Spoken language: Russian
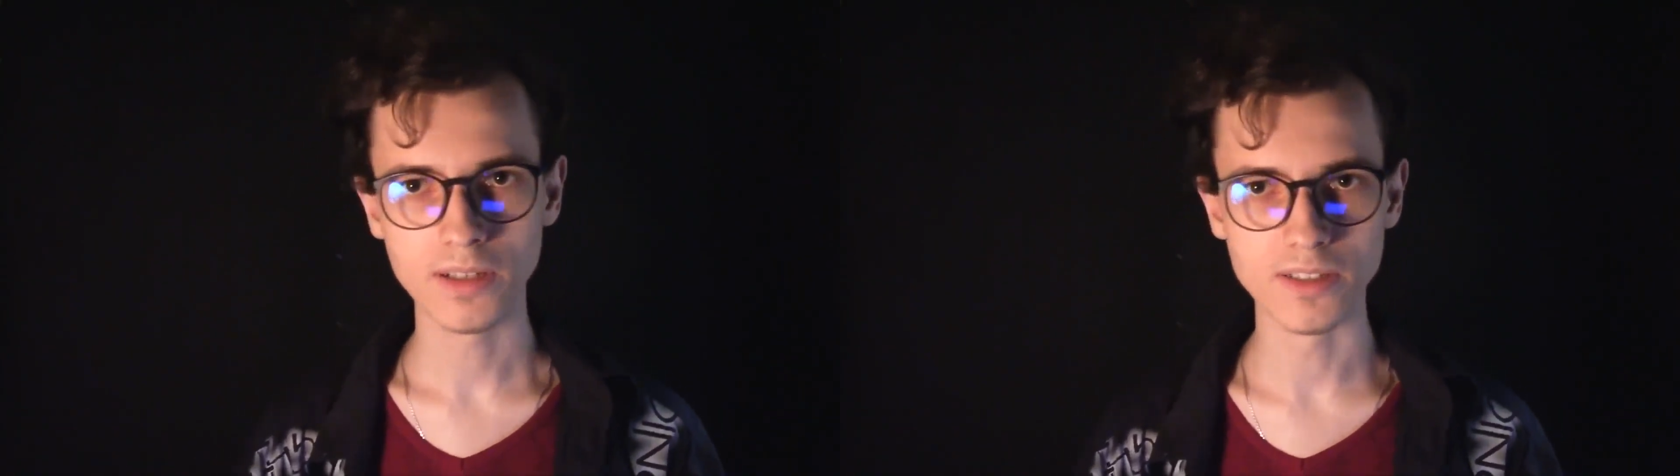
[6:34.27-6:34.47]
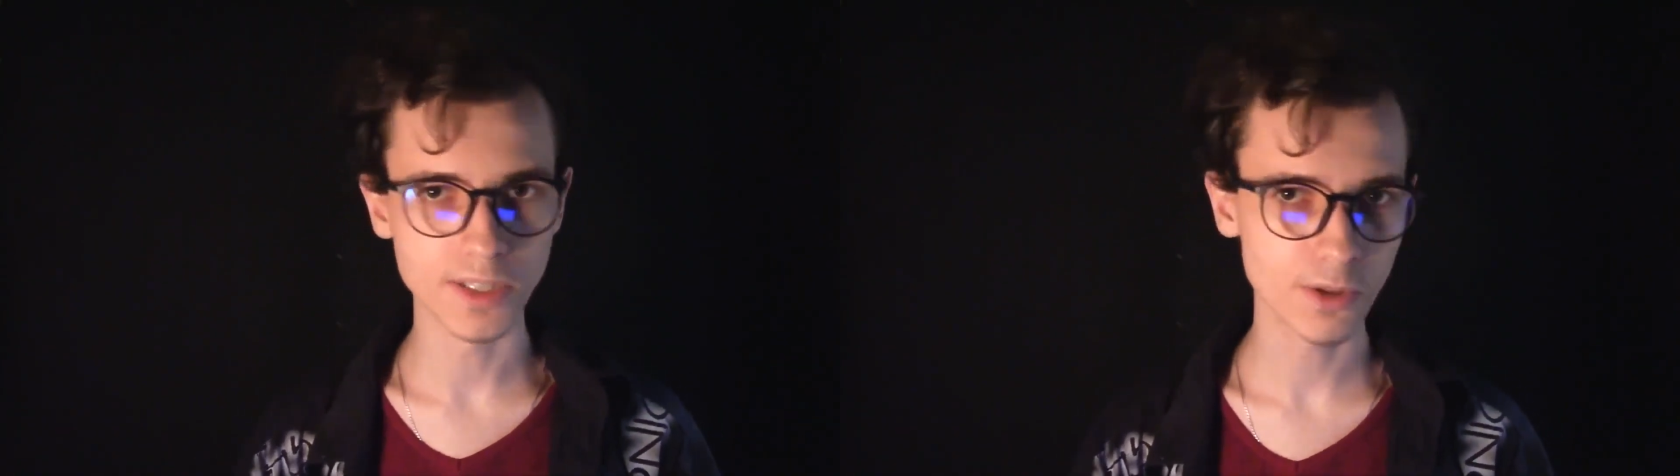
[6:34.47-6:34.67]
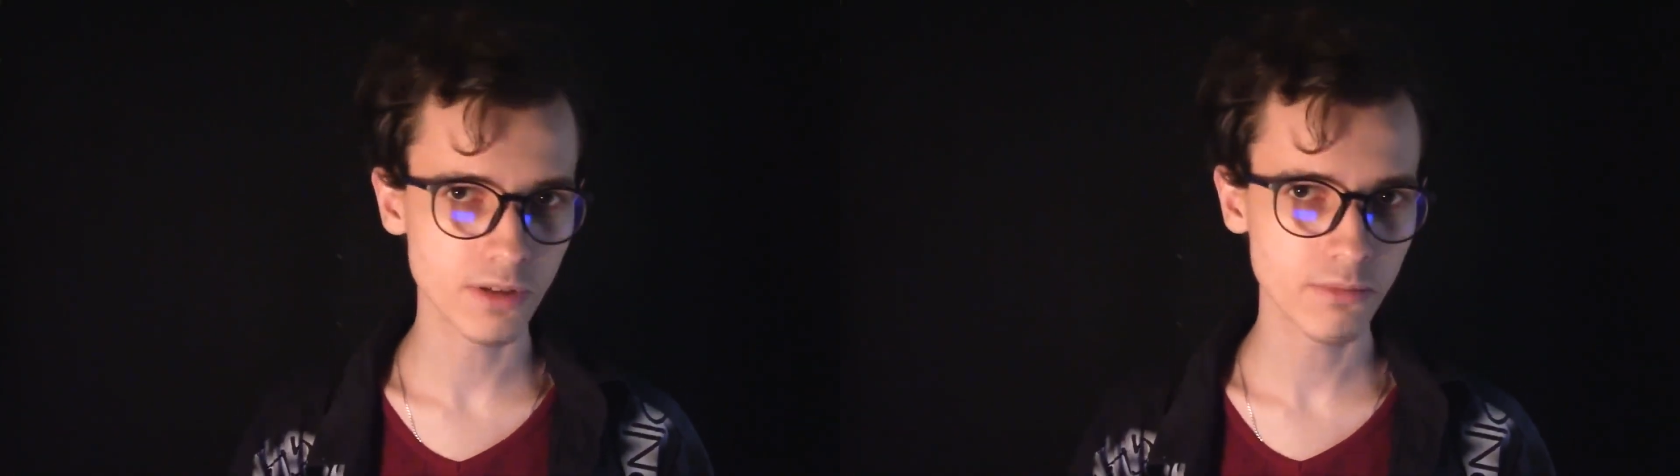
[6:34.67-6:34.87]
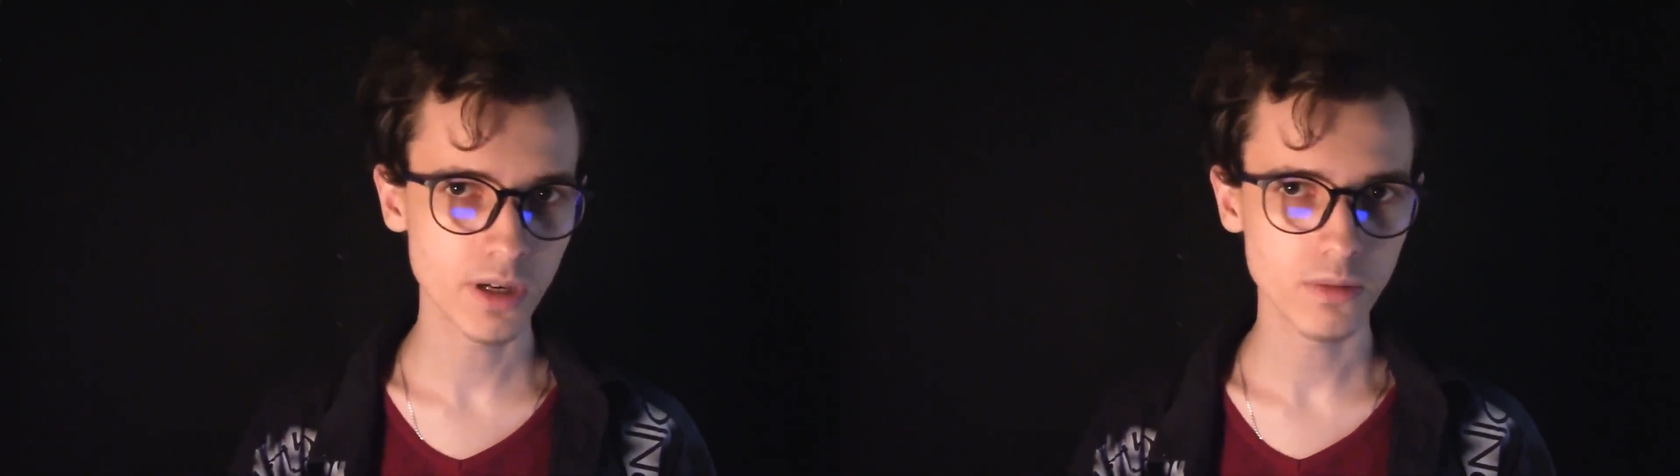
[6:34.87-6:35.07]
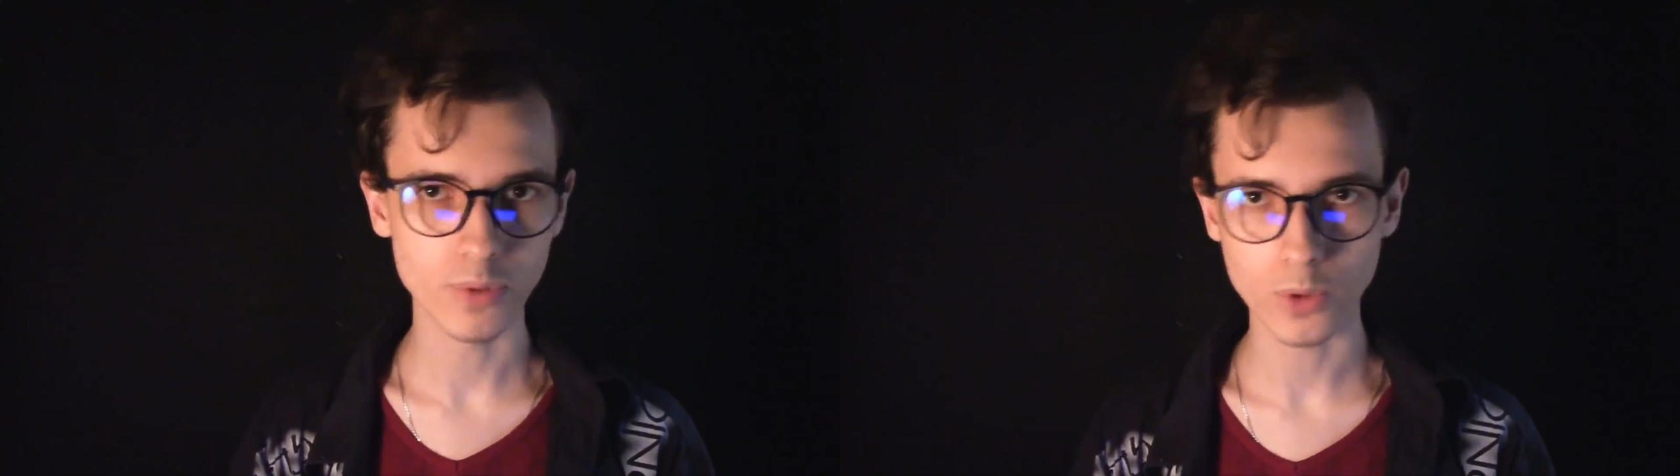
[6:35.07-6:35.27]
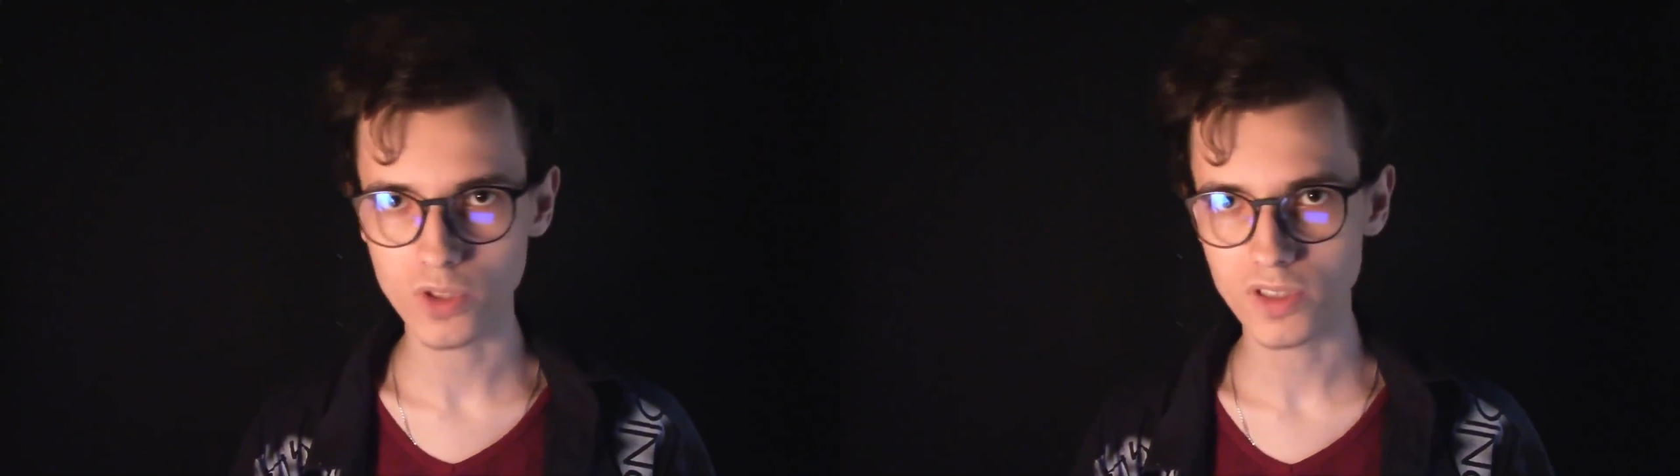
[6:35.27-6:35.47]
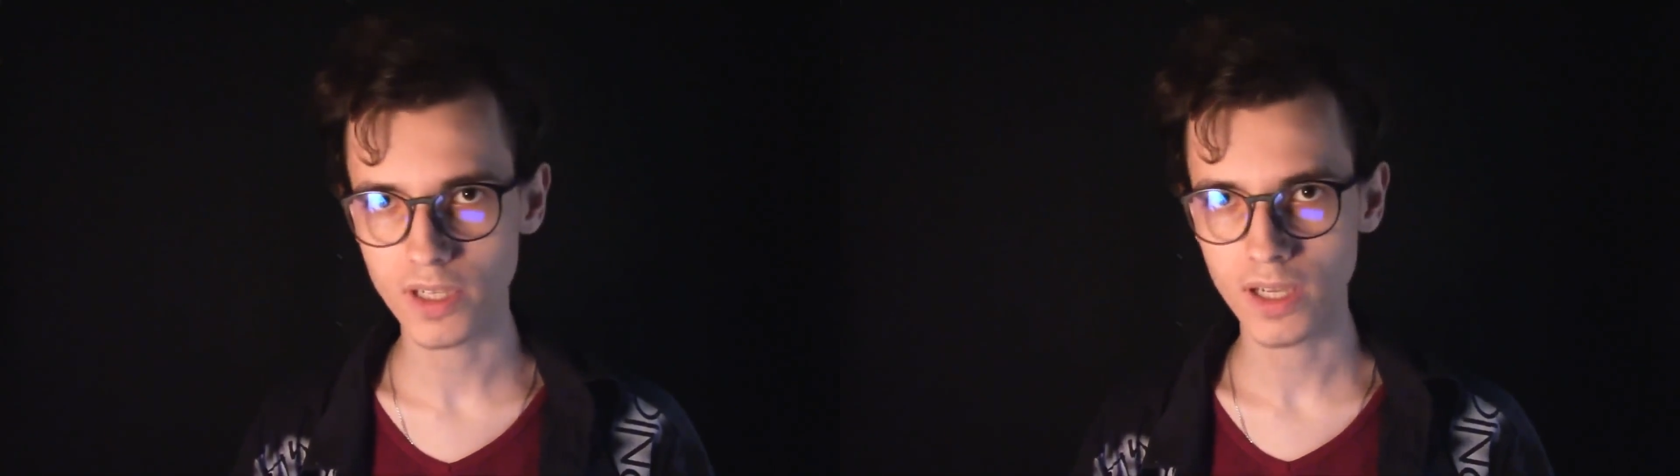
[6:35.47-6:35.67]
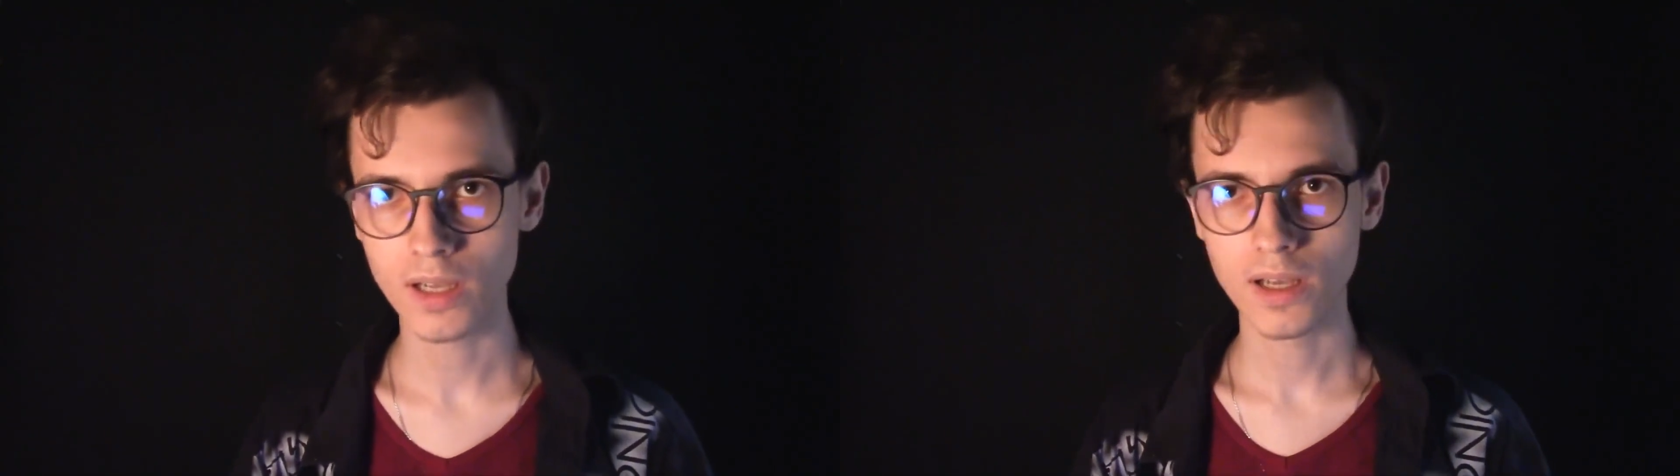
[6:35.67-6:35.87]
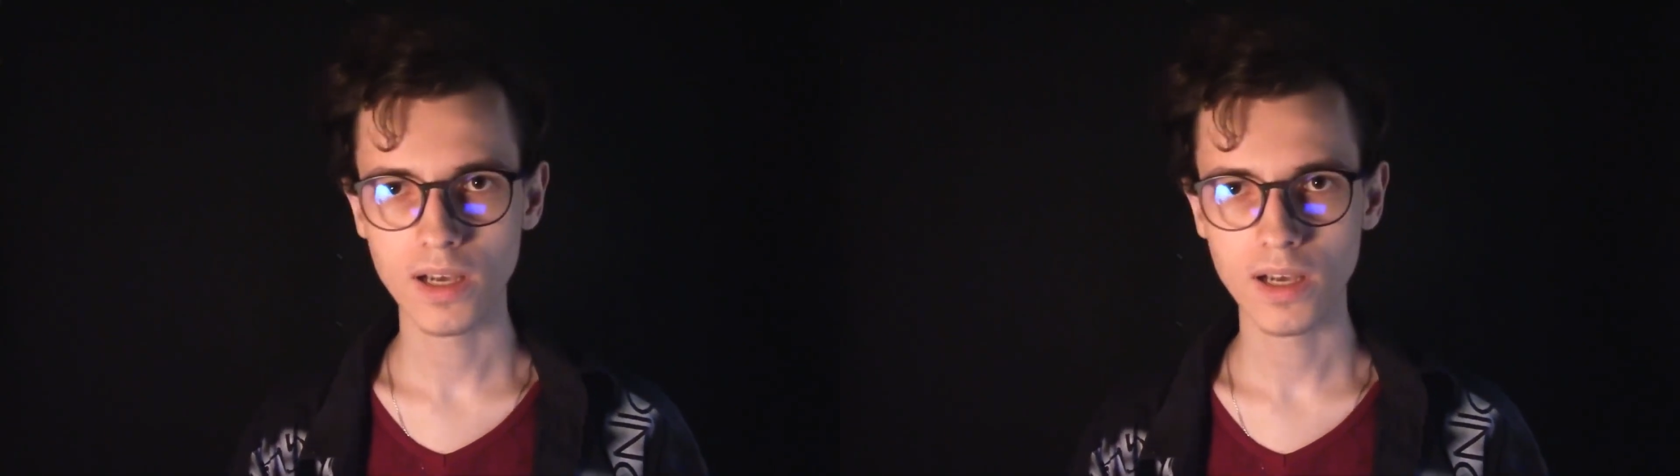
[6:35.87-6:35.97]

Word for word: делаем просто